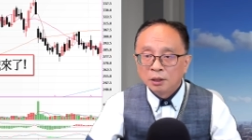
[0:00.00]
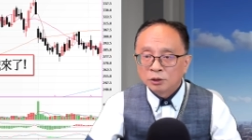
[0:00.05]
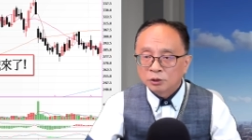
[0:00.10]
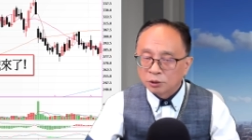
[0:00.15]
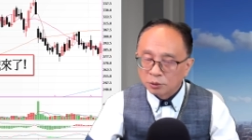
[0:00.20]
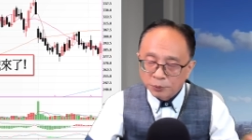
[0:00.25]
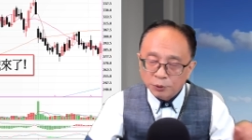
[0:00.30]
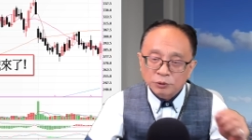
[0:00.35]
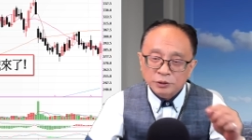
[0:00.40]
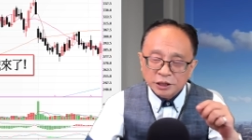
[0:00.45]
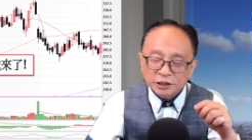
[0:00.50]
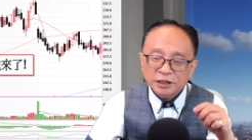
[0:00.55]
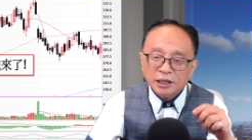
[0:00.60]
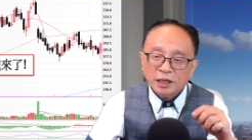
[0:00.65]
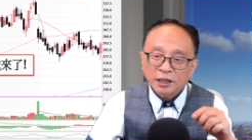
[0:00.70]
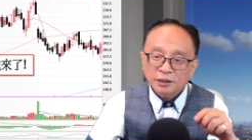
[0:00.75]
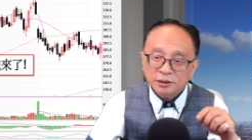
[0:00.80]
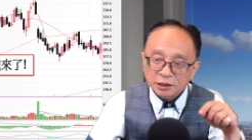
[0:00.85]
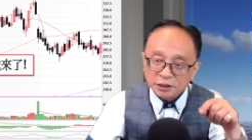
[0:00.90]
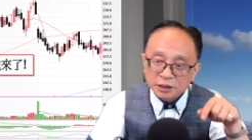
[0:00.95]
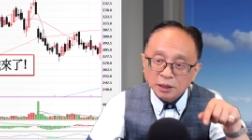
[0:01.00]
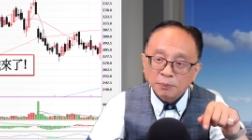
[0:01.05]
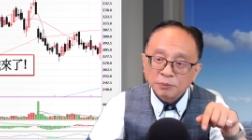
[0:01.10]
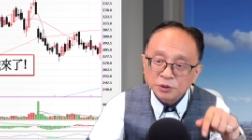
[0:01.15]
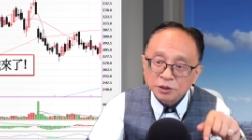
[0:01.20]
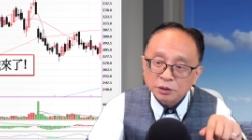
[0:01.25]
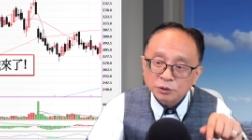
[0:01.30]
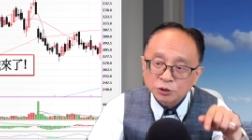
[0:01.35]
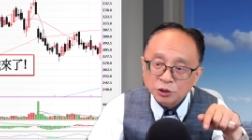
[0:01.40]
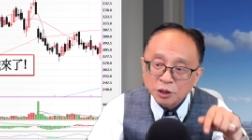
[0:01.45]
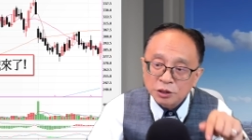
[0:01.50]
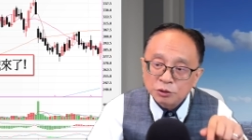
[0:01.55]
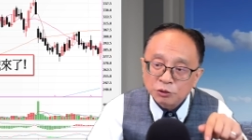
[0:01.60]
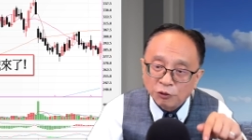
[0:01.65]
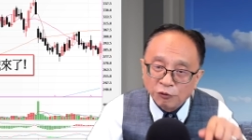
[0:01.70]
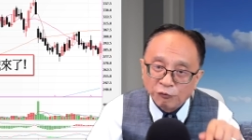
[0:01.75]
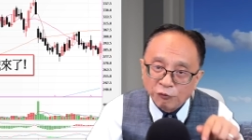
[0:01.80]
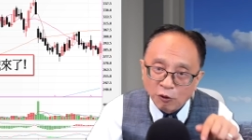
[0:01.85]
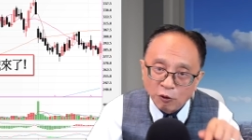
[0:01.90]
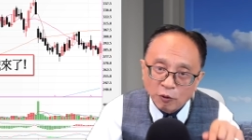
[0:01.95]
特别我在讲底下我们这全
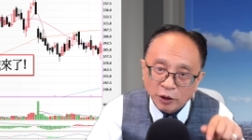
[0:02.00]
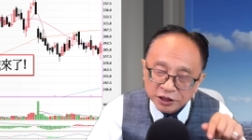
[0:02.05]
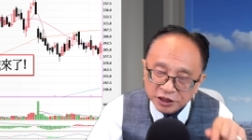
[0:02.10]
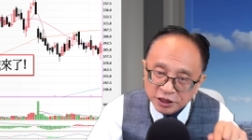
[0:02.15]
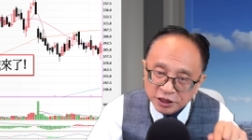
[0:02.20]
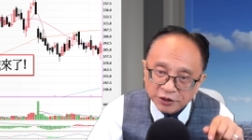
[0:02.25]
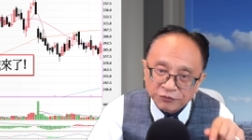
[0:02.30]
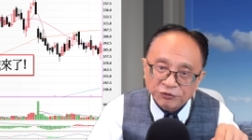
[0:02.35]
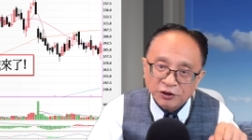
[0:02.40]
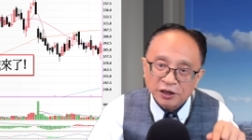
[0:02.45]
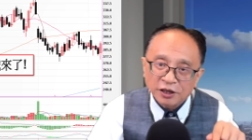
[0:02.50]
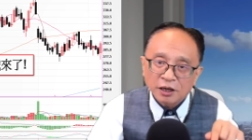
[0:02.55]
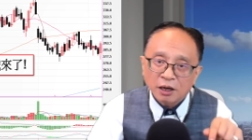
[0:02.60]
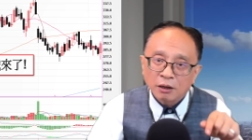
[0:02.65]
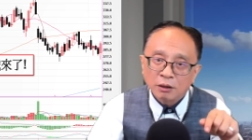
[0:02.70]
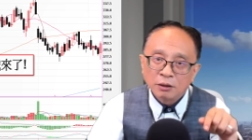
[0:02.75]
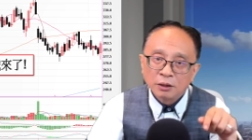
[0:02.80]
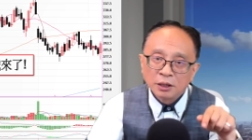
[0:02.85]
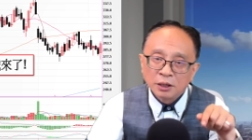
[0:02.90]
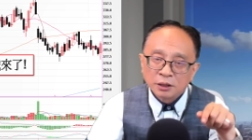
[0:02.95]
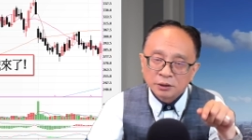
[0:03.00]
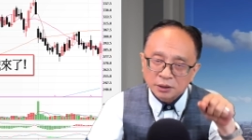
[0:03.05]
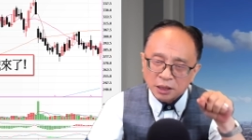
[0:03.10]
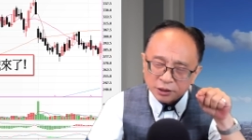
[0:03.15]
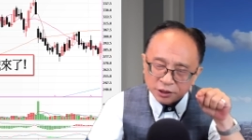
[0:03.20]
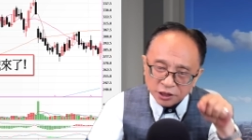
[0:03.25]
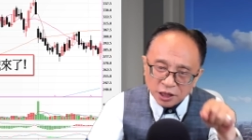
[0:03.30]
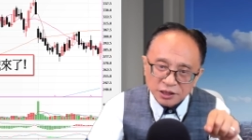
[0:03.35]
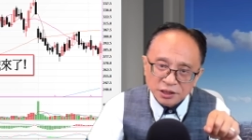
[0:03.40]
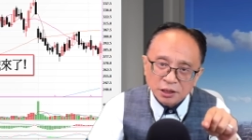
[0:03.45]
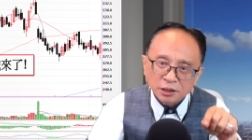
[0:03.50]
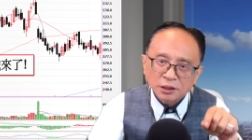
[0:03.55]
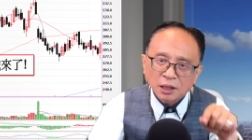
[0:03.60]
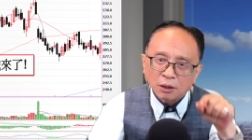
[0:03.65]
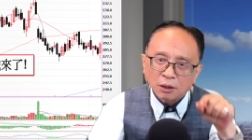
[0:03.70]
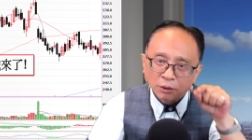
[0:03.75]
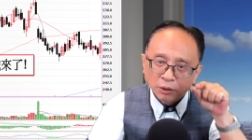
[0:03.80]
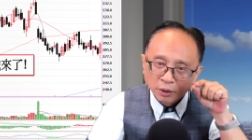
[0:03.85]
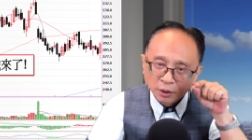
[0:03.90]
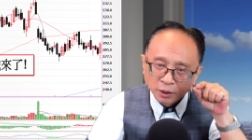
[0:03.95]
球疯狂减肥药，它牵涉
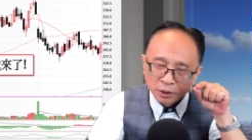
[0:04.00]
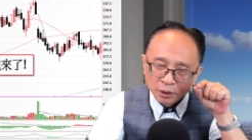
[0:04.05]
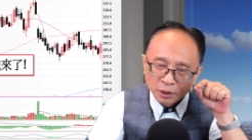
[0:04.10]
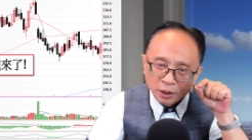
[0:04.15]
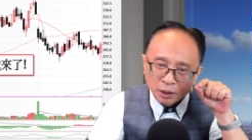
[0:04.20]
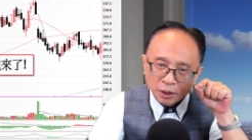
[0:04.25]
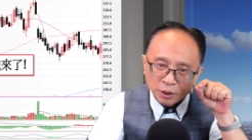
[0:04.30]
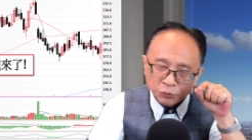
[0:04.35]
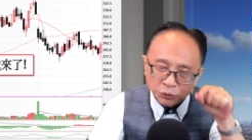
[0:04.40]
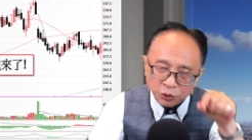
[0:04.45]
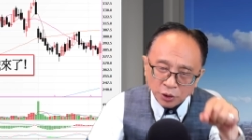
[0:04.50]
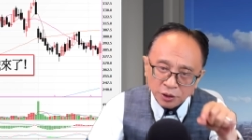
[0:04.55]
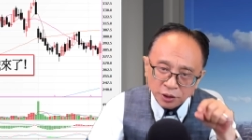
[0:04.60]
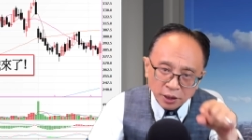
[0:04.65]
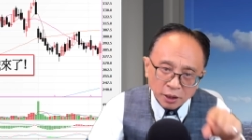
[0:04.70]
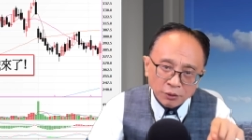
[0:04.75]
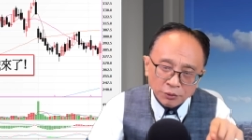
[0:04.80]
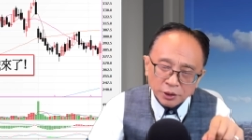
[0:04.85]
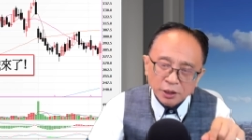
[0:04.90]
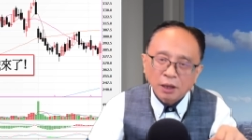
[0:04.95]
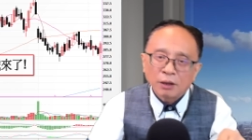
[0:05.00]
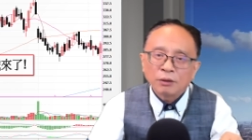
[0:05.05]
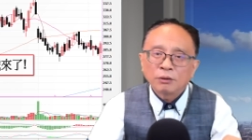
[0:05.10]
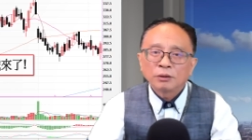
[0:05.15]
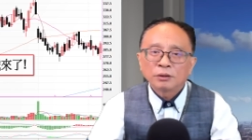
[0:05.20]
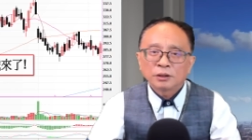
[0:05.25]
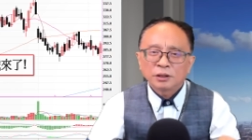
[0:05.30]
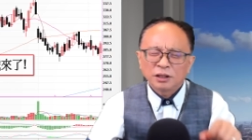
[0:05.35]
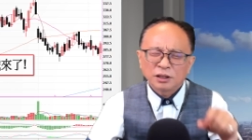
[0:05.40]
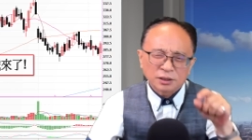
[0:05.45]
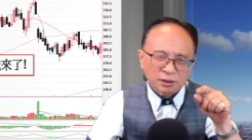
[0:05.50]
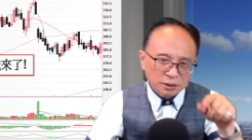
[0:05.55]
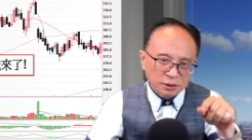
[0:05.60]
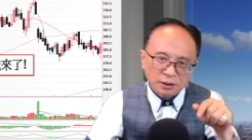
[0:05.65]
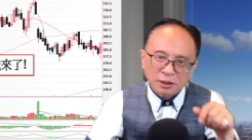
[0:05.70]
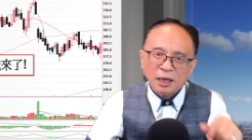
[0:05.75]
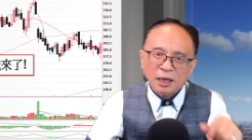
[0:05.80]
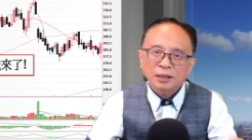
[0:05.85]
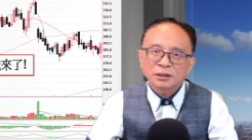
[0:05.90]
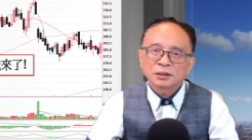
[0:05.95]
到呃原料药也
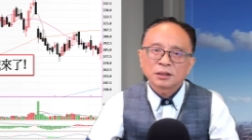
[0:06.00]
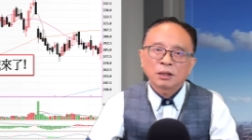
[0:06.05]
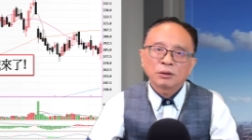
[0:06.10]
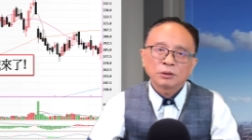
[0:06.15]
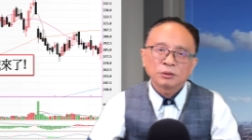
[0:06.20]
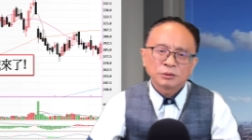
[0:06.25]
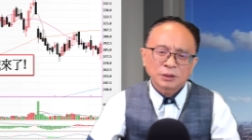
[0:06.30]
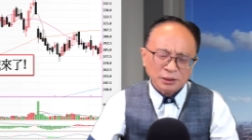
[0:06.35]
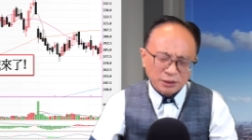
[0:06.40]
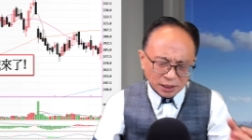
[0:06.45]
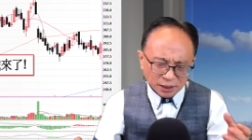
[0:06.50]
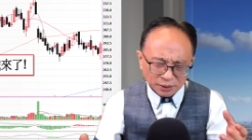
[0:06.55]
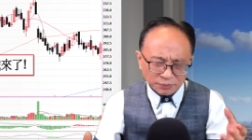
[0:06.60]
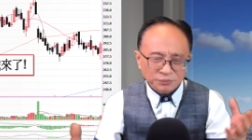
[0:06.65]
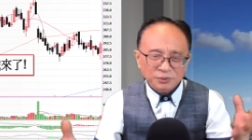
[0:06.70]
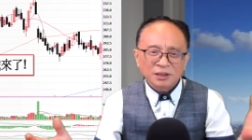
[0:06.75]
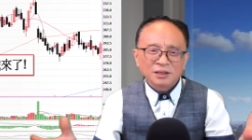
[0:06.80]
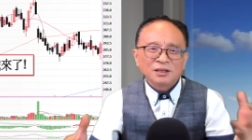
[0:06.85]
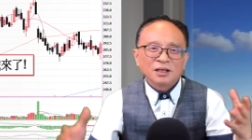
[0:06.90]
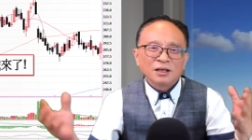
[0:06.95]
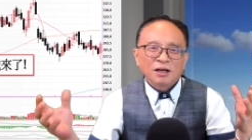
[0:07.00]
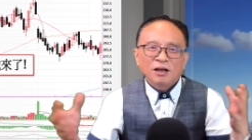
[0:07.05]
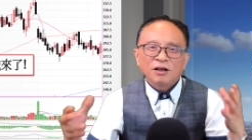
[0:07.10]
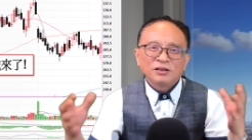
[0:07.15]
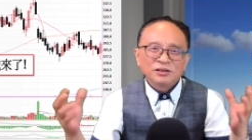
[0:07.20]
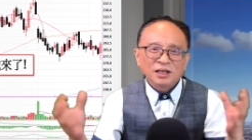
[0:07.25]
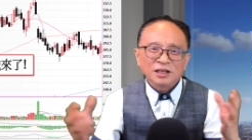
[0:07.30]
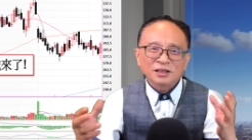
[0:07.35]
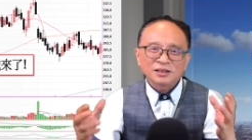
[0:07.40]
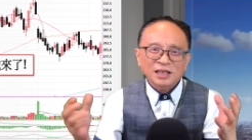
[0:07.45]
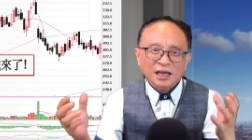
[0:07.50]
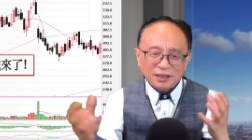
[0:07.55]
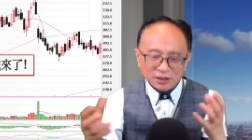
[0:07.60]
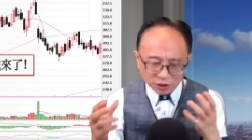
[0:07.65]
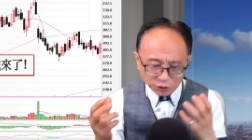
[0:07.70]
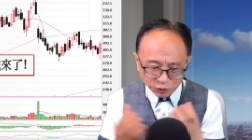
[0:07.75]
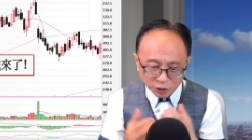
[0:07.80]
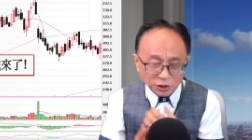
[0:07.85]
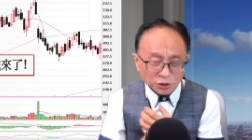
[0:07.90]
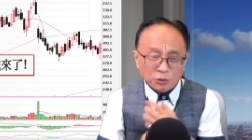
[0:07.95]
大少，因为大家那个当然
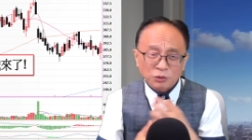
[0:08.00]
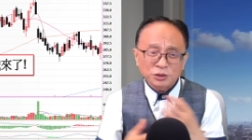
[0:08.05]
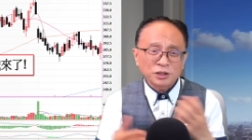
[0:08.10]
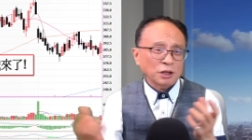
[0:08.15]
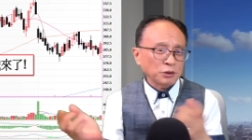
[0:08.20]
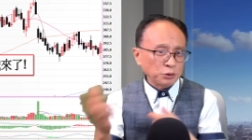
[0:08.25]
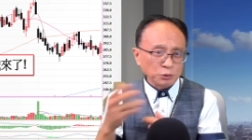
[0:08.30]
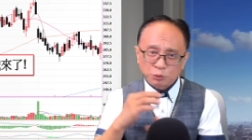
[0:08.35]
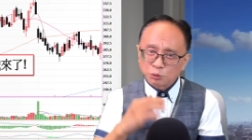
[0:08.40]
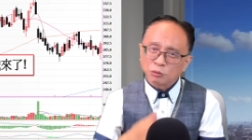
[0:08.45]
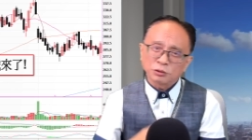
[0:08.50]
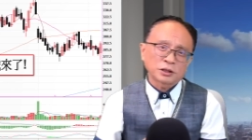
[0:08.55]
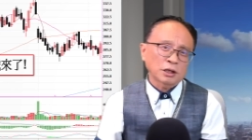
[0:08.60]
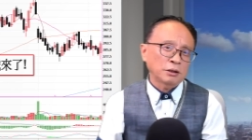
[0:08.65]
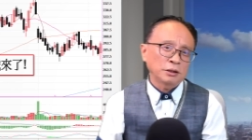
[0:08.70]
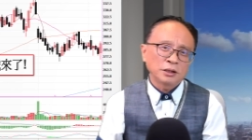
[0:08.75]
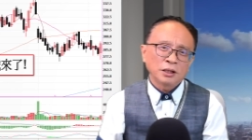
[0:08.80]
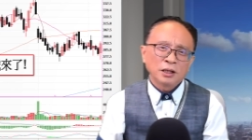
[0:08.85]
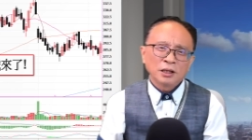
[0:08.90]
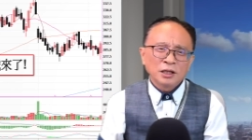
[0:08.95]
你觉得有效就有多少？